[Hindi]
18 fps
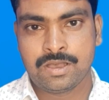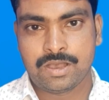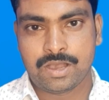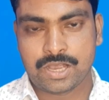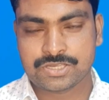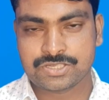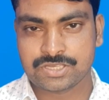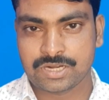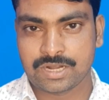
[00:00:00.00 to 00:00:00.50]

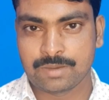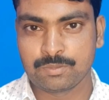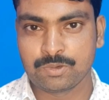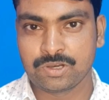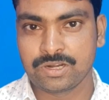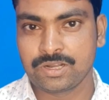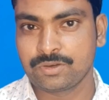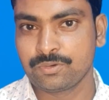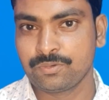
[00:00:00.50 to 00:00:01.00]
असलम
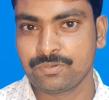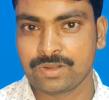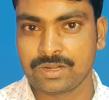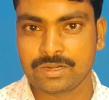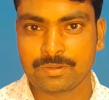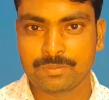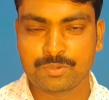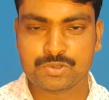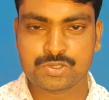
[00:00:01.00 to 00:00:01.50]

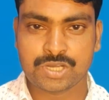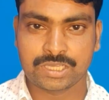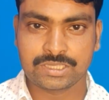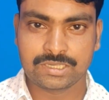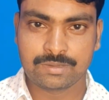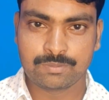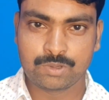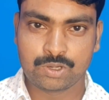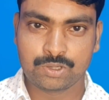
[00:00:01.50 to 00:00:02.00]
वेलकम टू
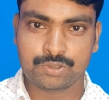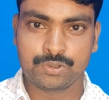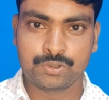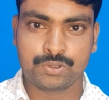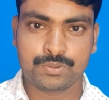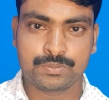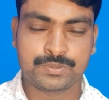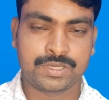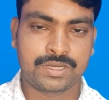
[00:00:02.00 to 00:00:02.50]
सादर ब्लॉग
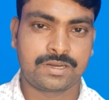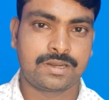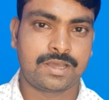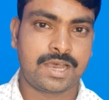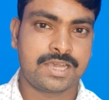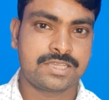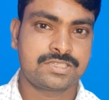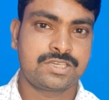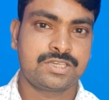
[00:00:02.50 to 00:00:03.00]
यूट्यूब चैनल
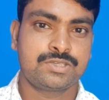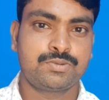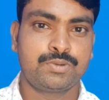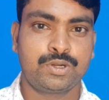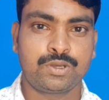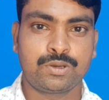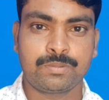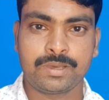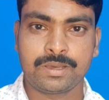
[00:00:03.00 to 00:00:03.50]
आज की इस
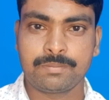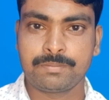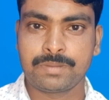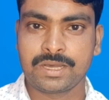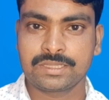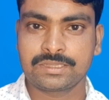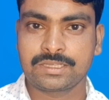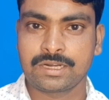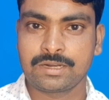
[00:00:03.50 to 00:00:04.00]
वीडियो में हम
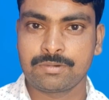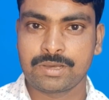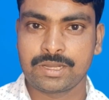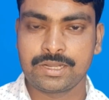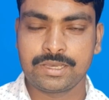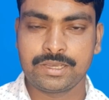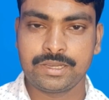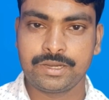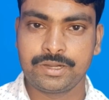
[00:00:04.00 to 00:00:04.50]
बात करने
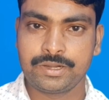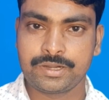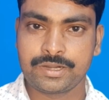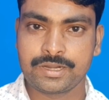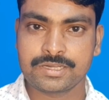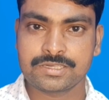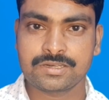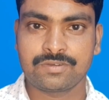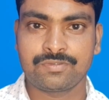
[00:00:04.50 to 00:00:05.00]
वाले हैं
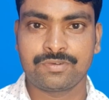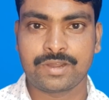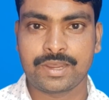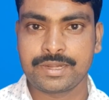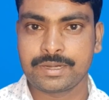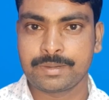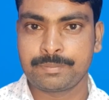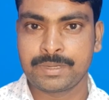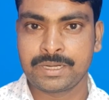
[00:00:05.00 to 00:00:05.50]
इंटरनेशनल
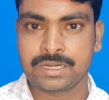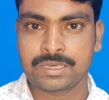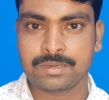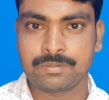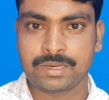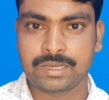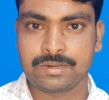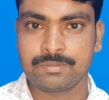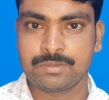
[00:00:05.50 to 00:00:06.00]
फ़्लाइट अपडेट के
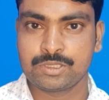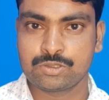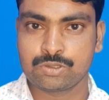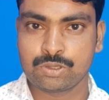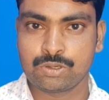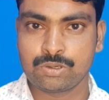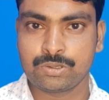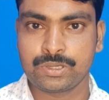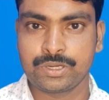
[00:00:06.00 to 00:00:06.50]
बारे में
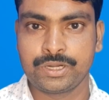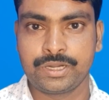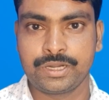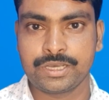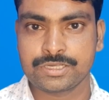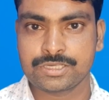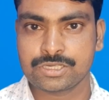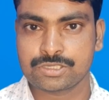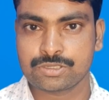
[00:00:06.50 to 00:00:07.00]
जो लोग
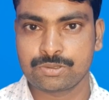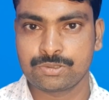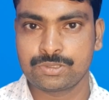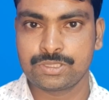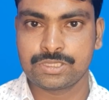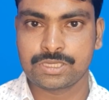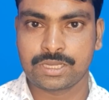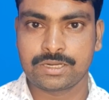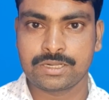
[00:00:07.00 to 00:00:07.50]
इंडिया से
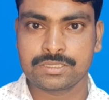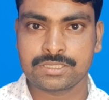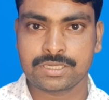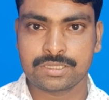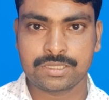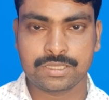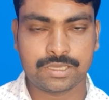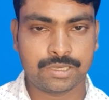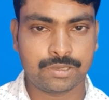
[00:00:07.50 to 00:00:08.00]
सऊदी जाना
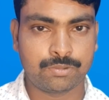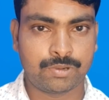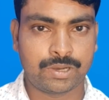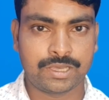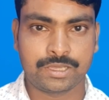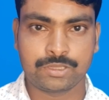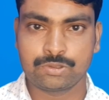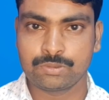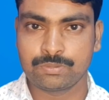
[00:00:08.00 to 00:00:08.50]
चाहते हैं
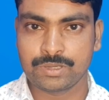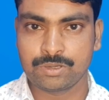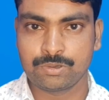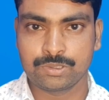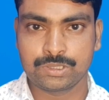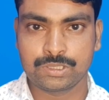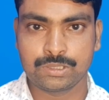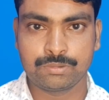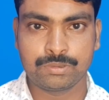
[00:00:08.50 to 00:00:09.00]
वाया दुबई
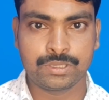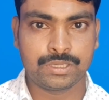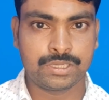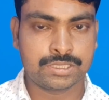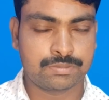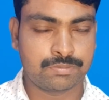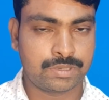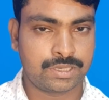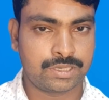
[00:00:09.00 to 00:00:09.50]
होते हुए
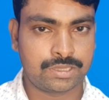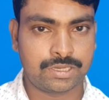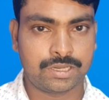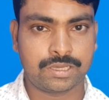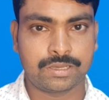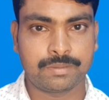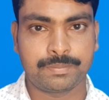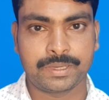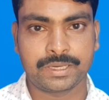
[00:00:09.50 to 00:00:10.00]
इसमें कितने
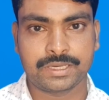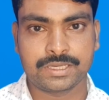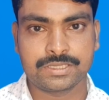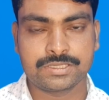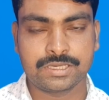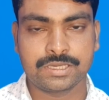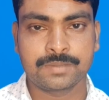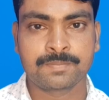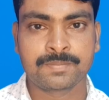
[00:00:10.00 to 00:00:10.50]
का
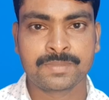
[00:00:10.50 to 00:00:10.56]
पैकेज है